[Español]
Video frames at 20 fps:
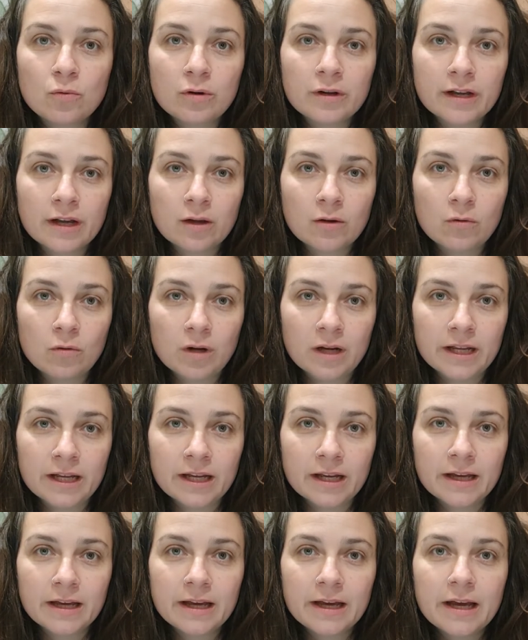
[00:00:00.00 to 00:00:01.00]
World Schooling
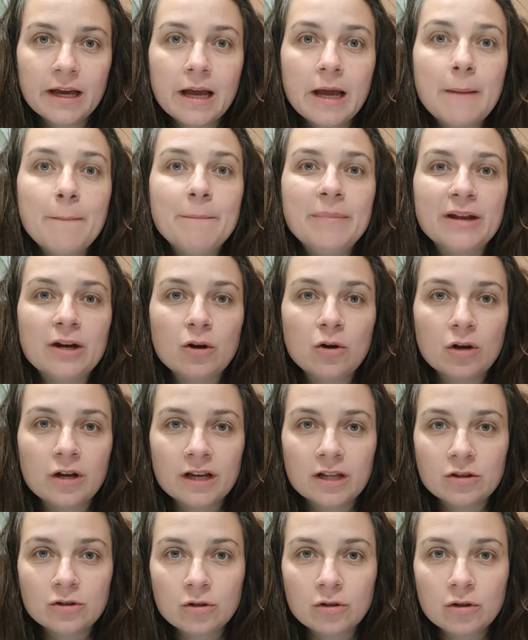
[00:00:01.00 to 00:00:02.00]
pero lo
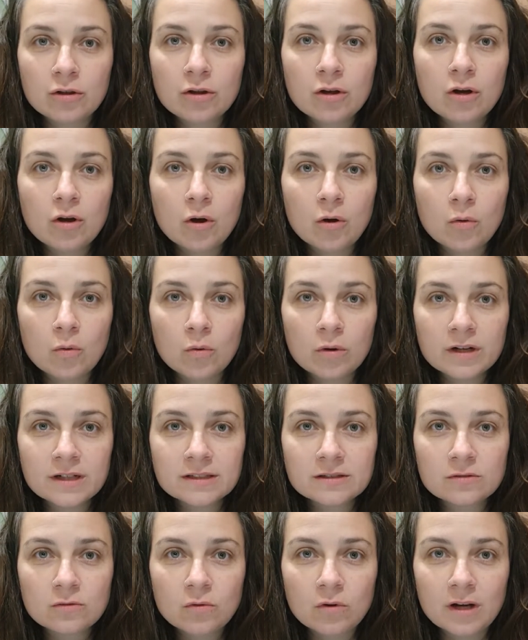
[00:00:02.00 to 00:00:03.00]
que todos los
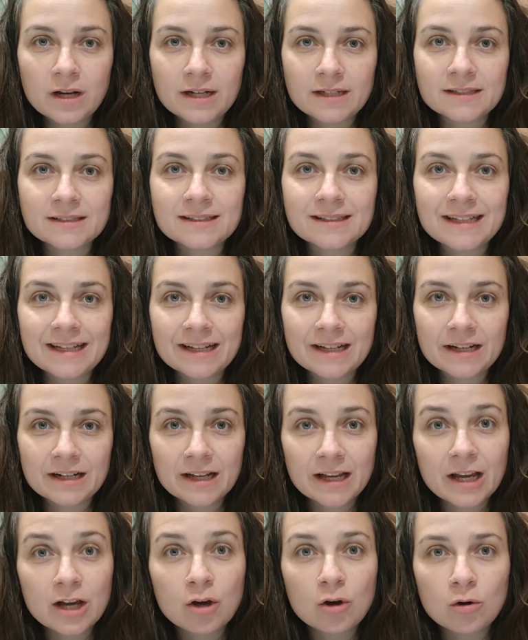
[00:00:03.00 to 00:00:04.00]
World Schoolers tienen
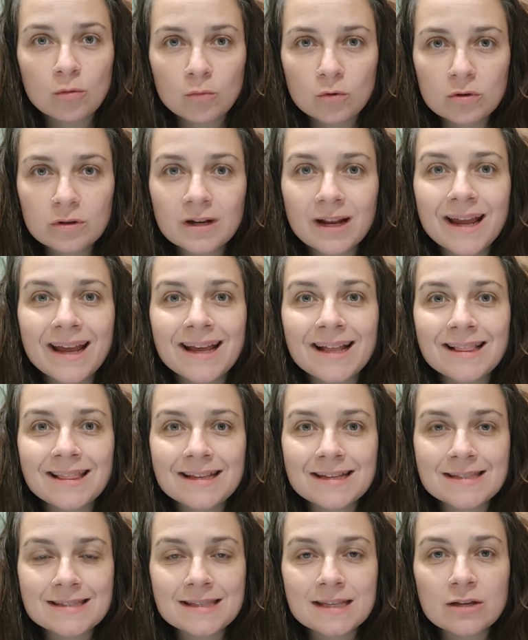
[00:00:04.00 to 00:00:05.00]
en común es el
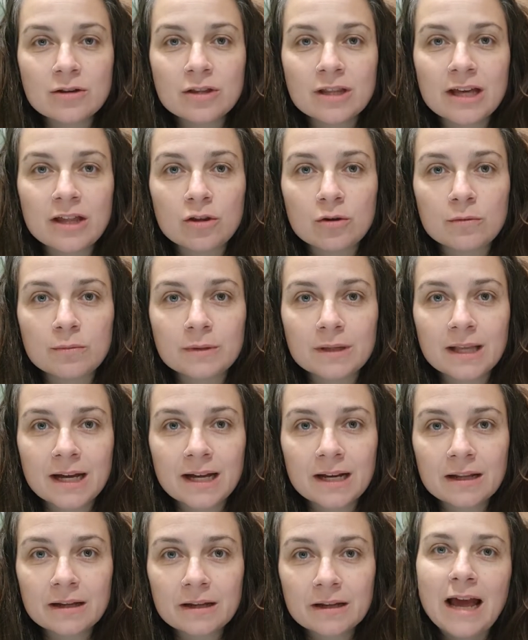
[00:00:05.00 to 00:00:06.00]
deseo de
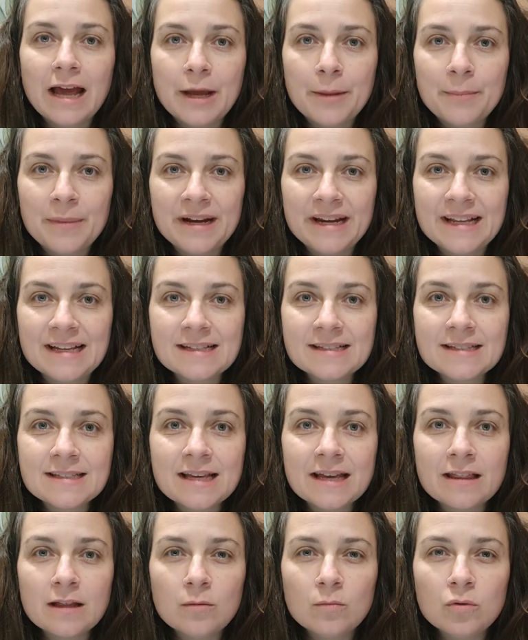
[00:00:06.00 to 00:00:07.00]
adoptar las
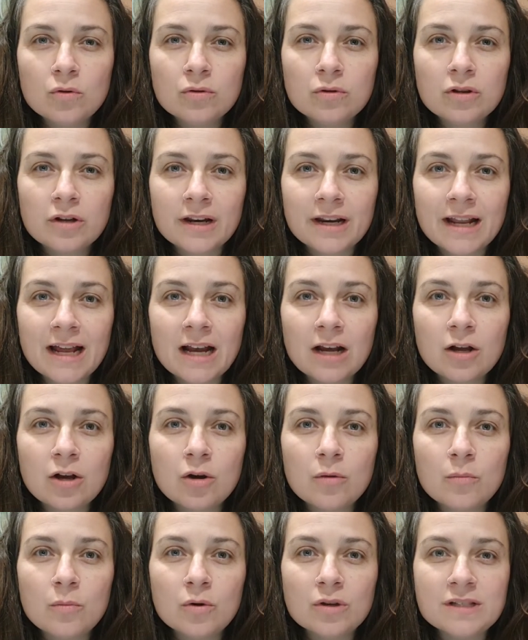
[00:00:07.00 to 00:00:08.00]
experiencias del mundo real
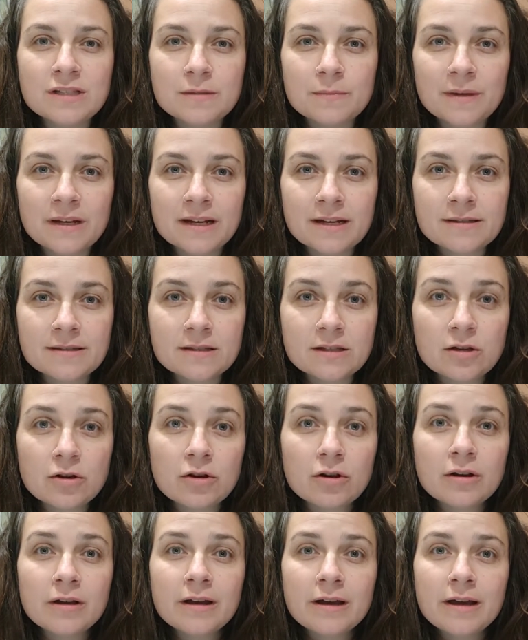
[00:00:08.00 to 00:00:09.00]
como
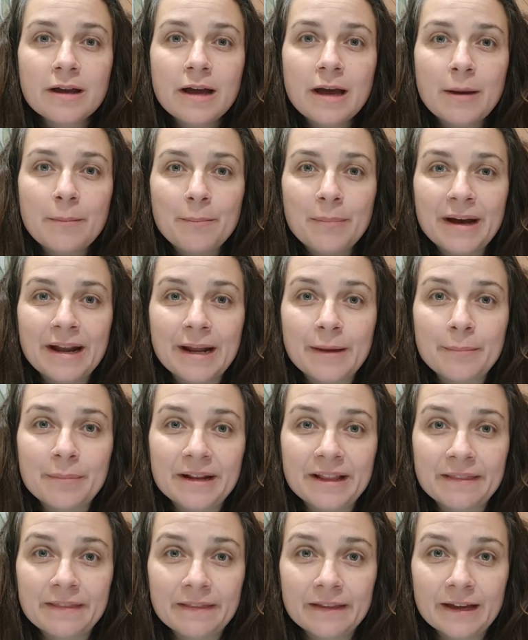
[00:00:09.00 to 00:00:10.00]
inspiración para
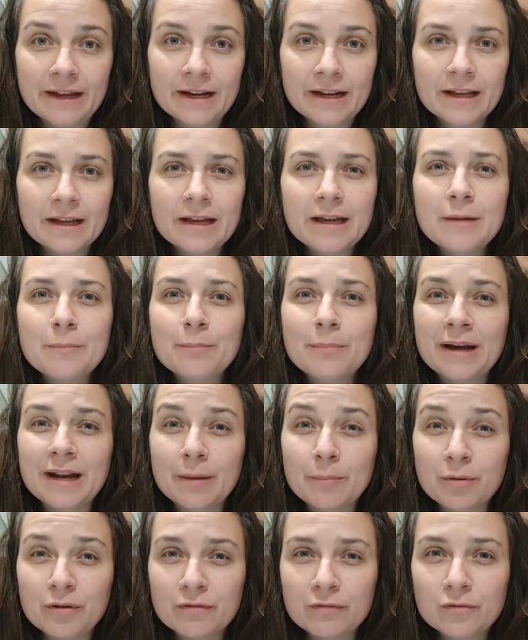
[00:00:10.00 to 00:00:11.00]
aprender,
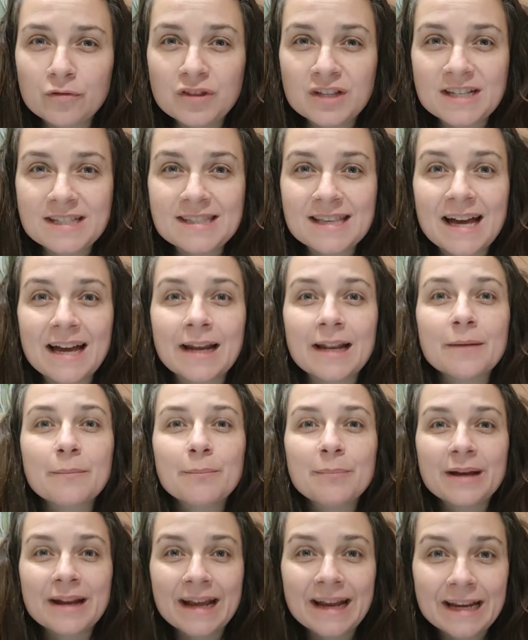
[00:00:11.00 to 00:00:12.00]
para profundizar,
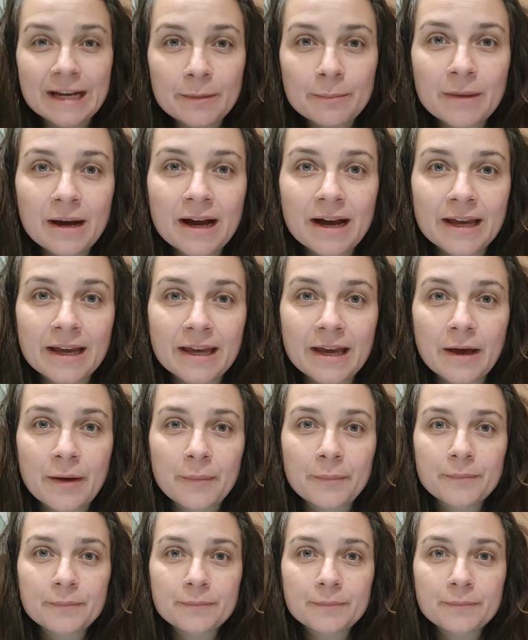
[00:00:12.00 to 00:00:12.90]
para ir más allá.